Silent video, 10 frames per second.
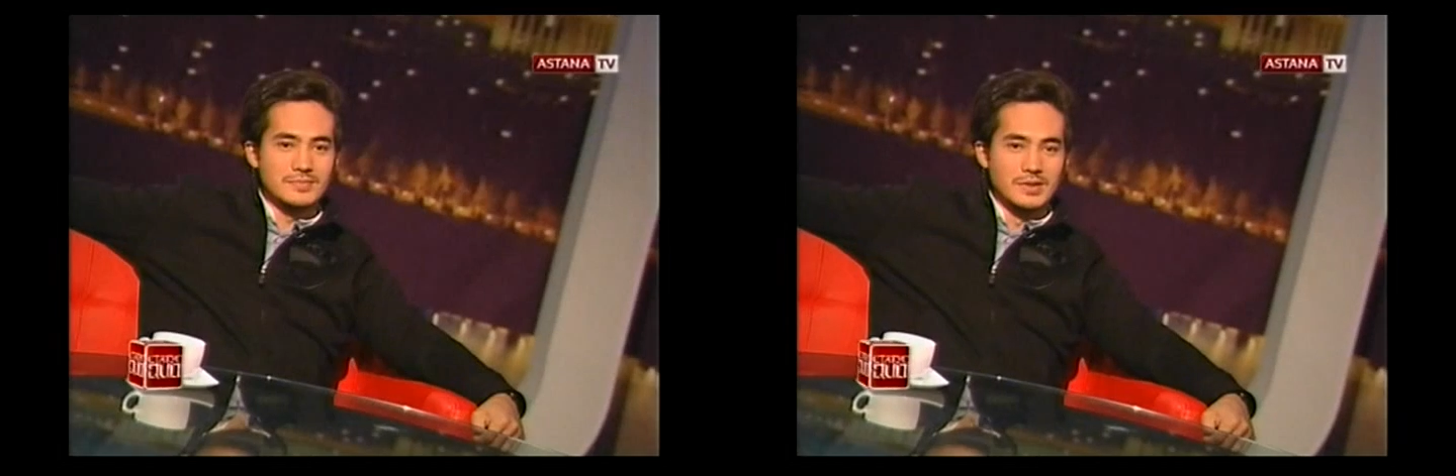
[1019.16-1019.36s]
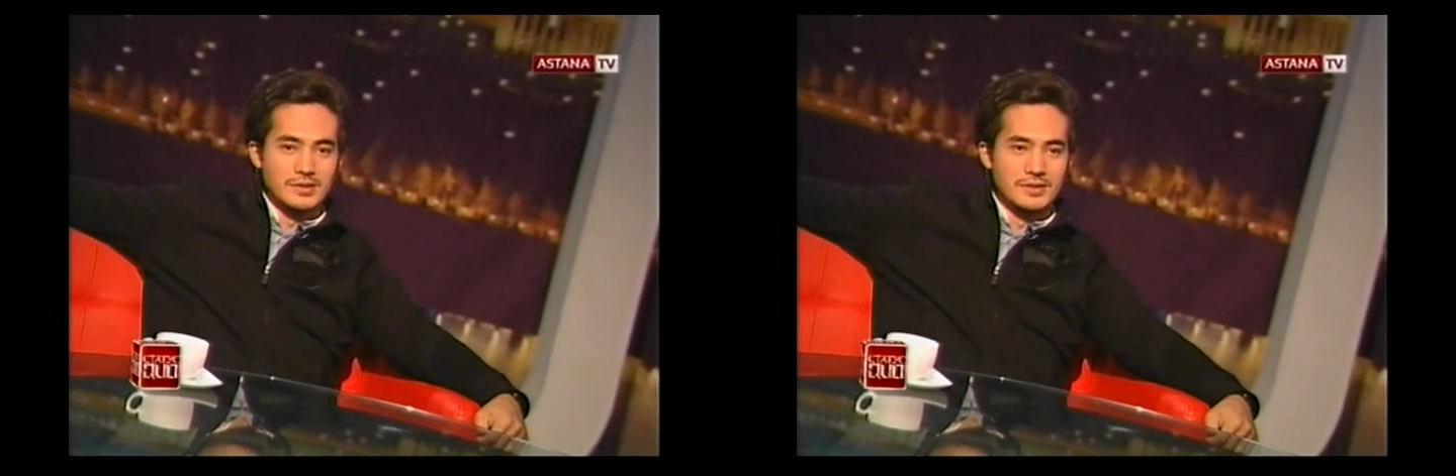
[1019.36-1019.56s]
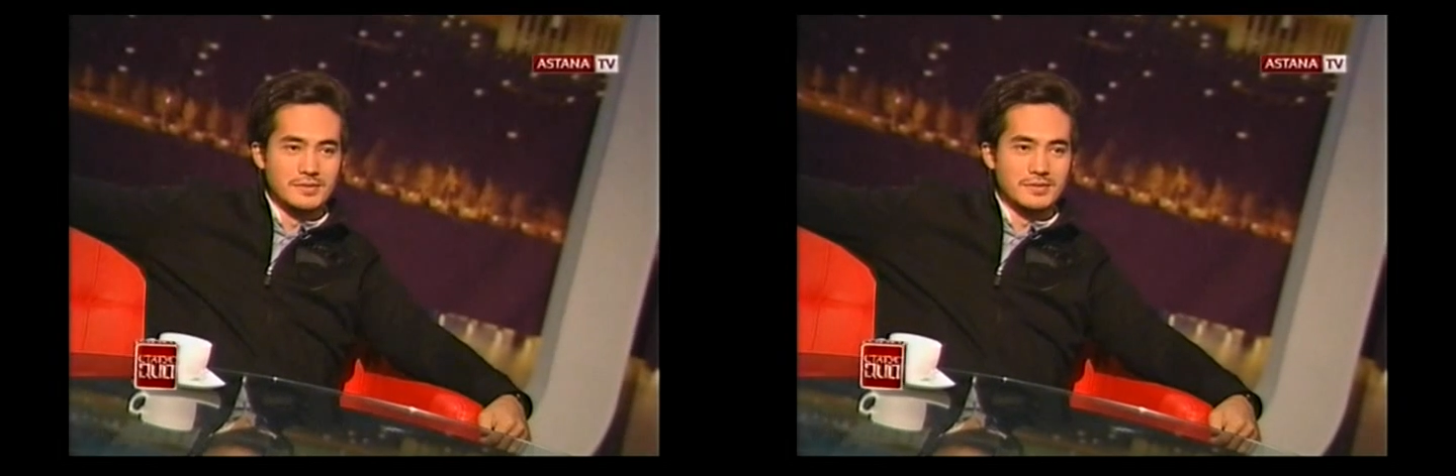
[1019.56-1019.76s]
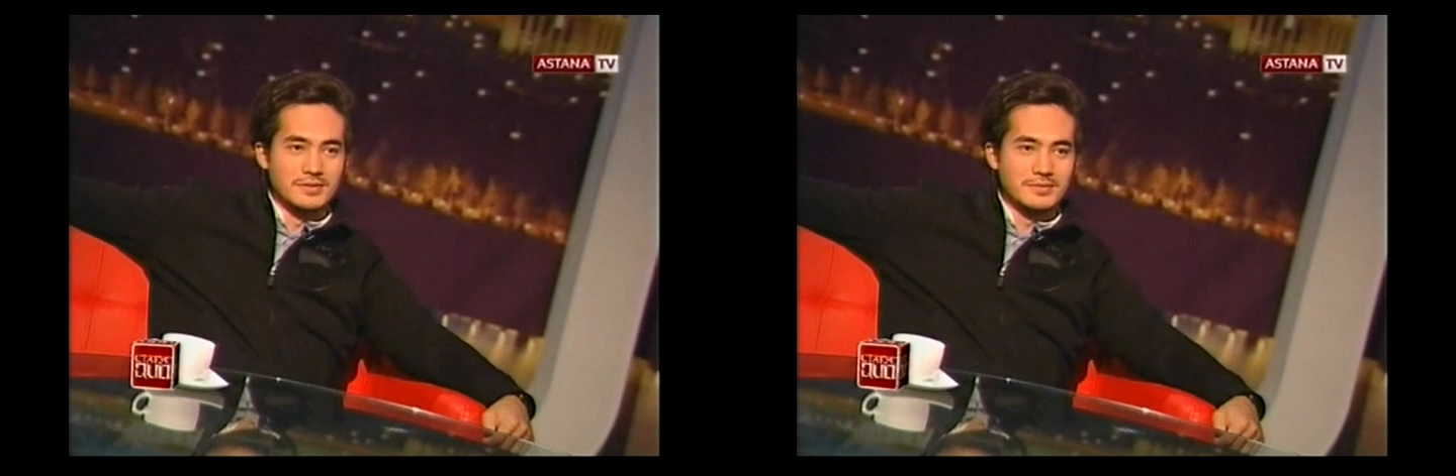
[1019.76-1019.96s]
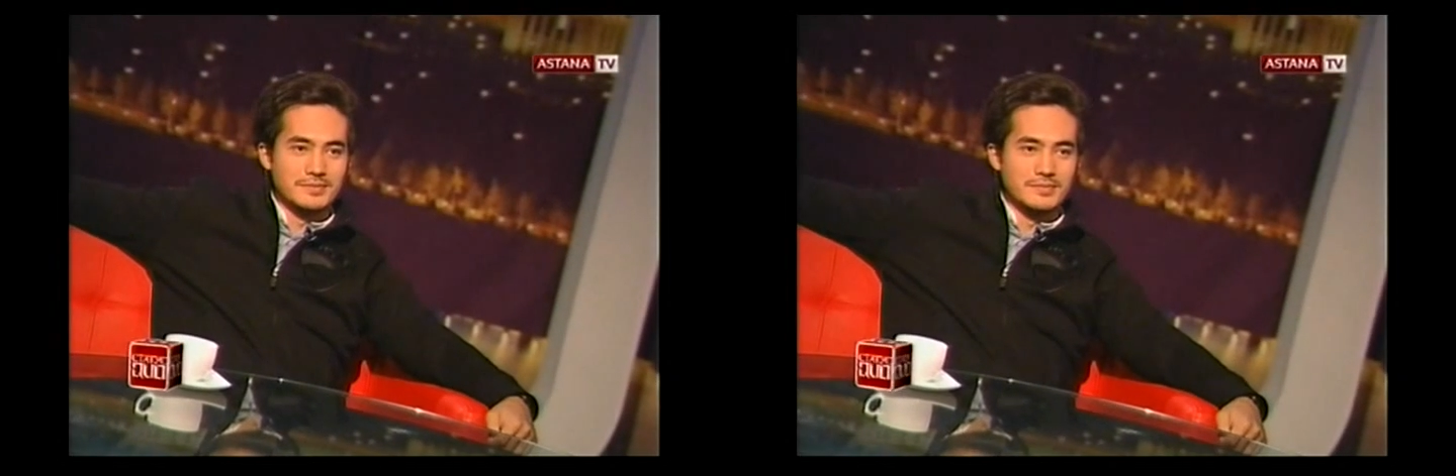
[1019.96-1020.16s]

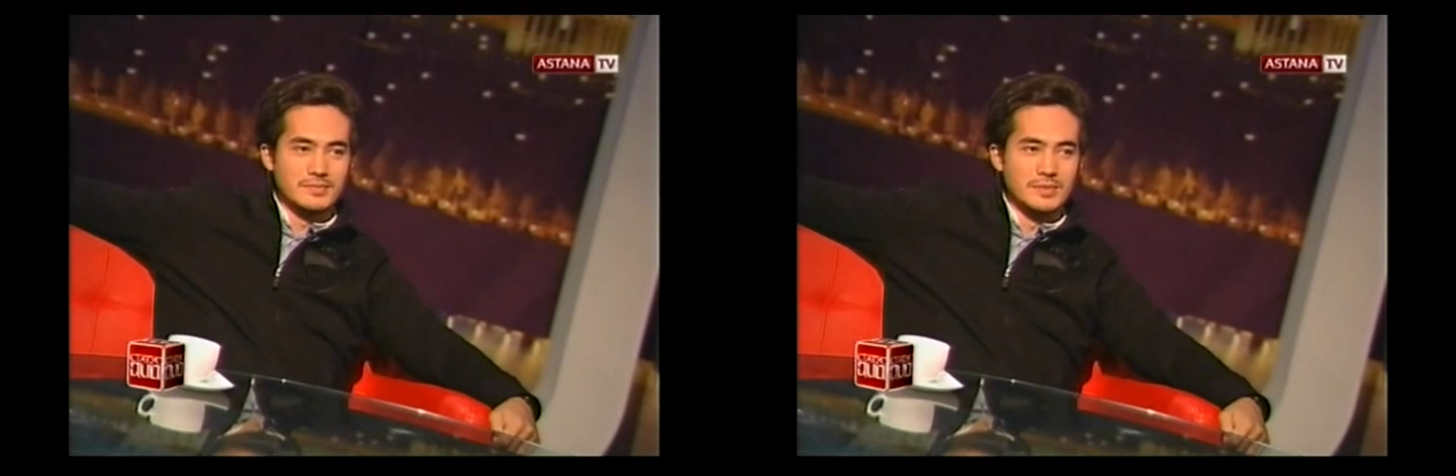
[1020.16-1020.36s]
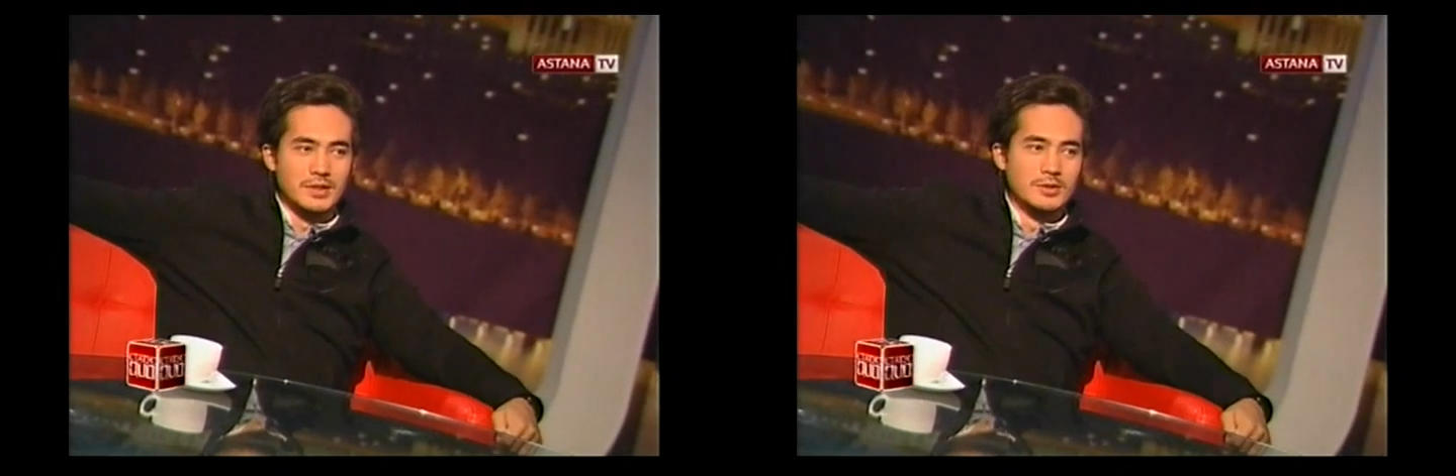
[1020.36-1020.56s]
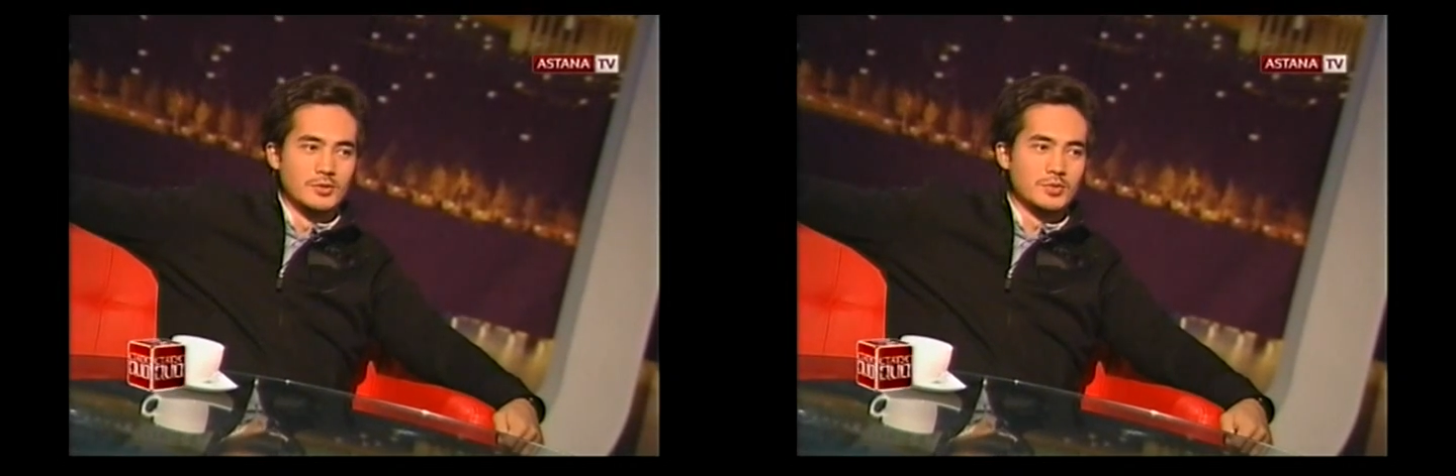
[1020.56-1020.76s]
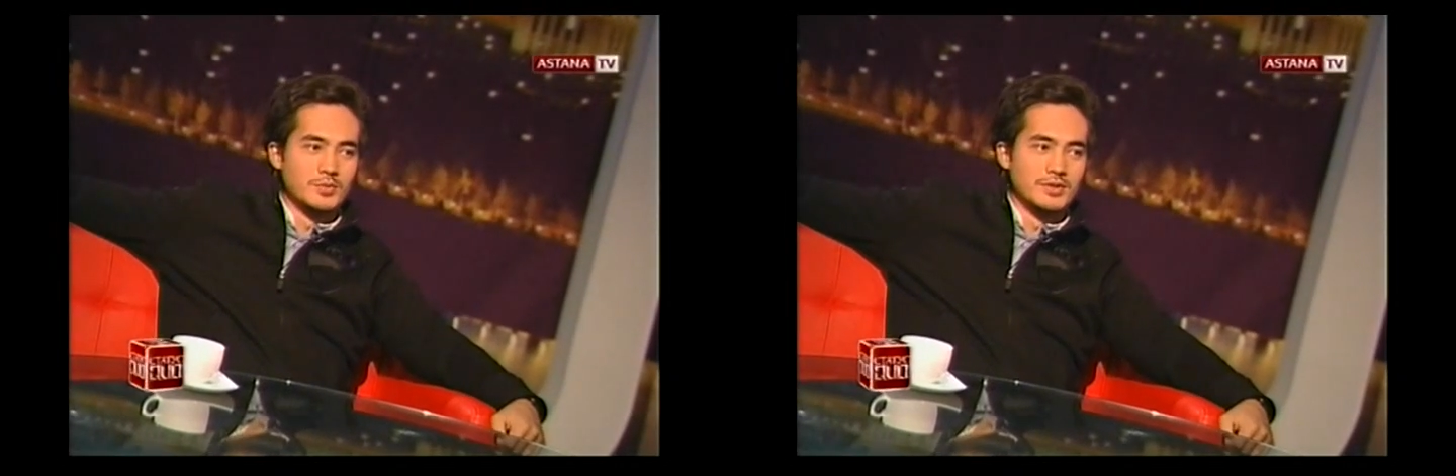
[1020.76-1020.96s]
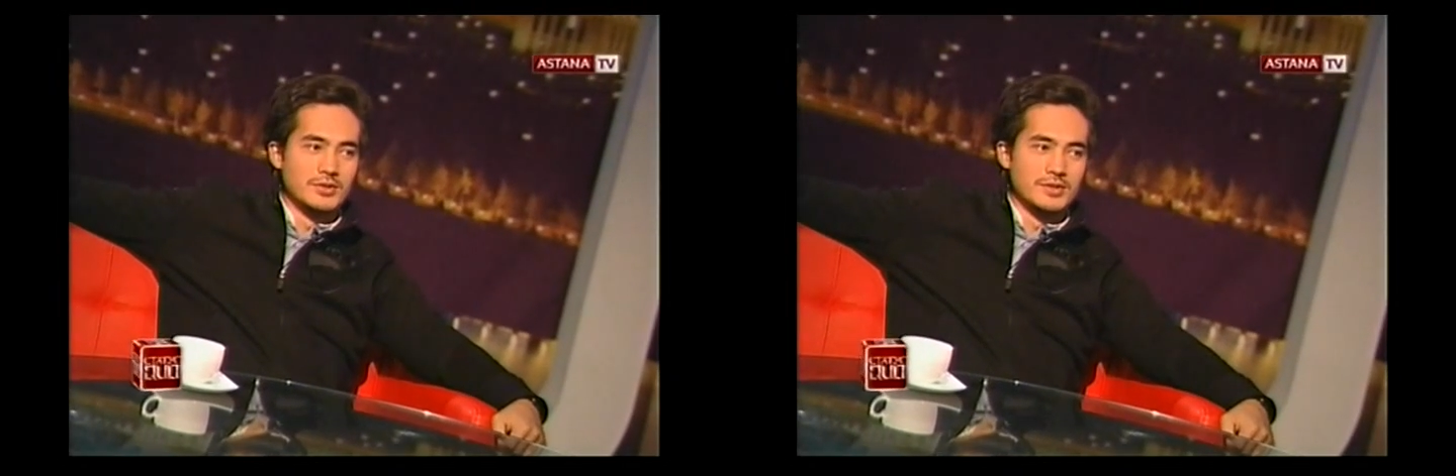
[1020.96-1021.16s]
Естественно. Да не то,
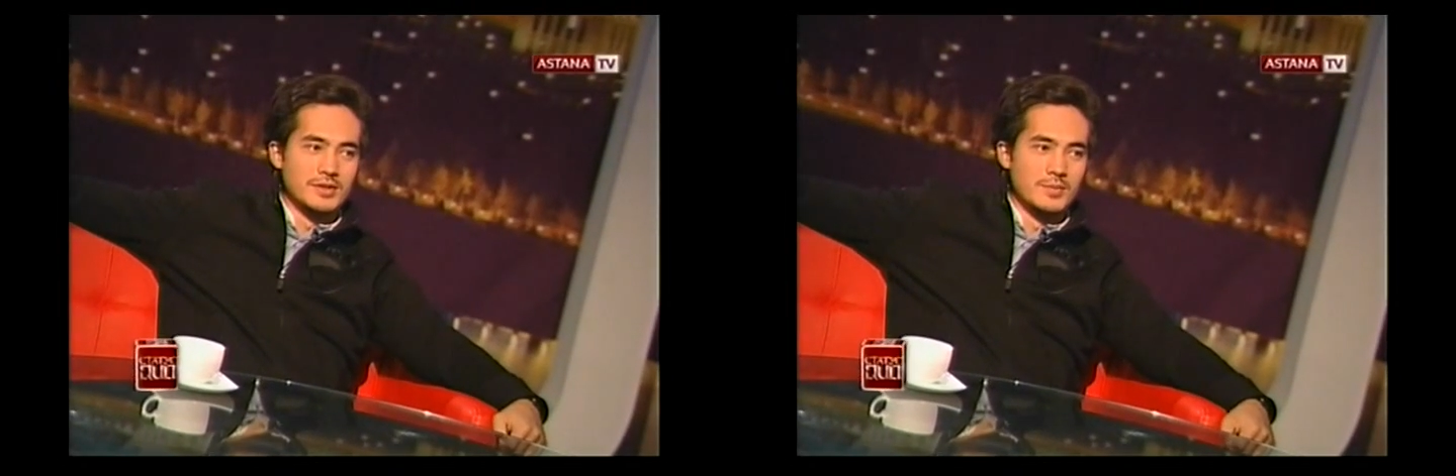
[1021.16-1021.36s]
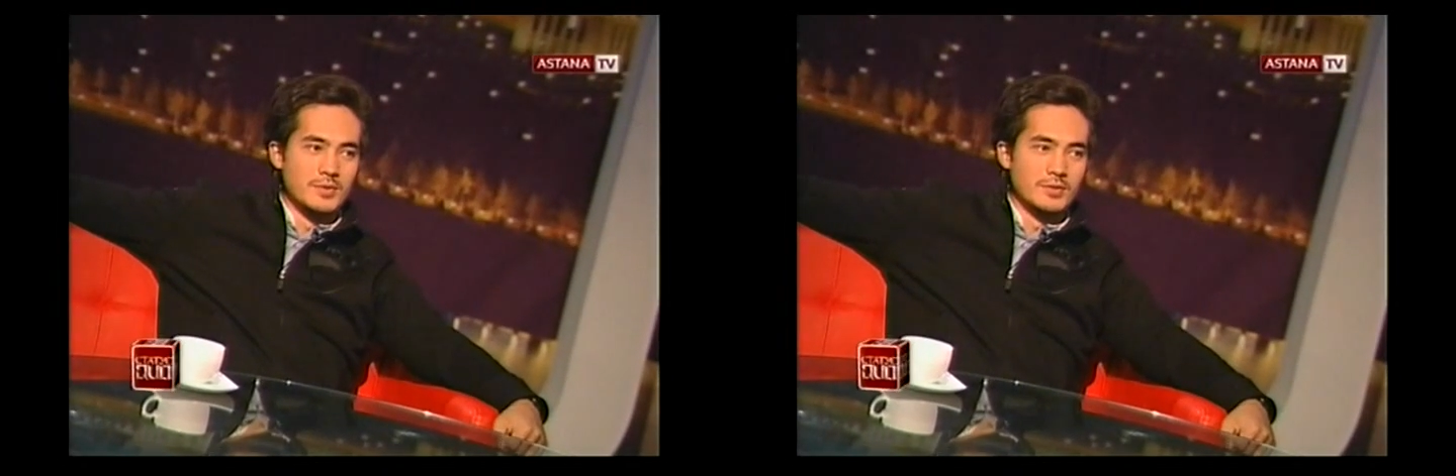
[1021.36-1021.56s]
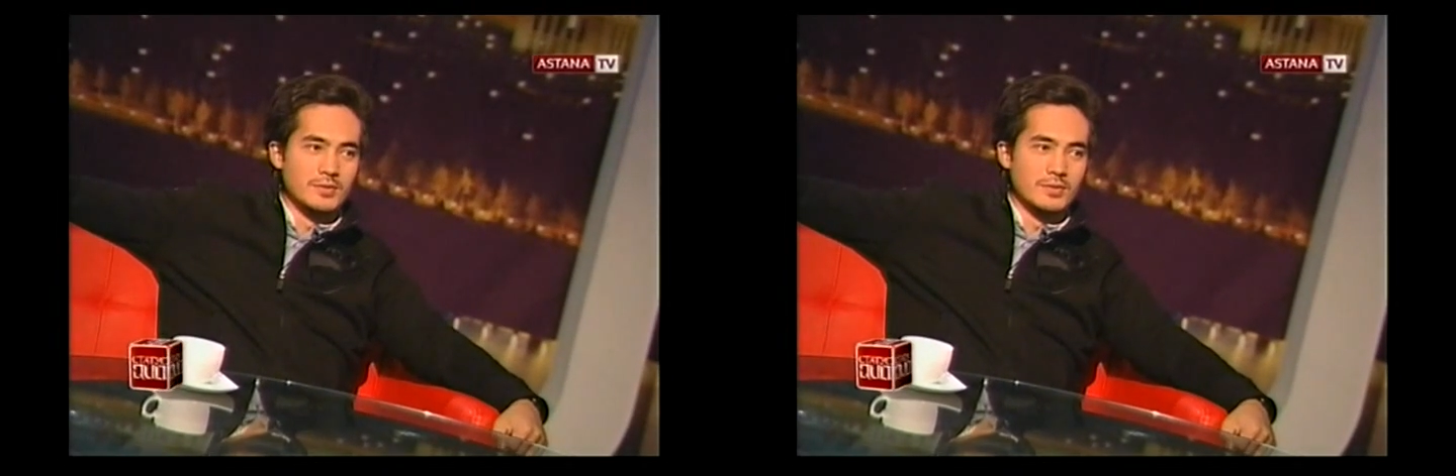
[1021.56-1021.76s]
чтобы даже займет,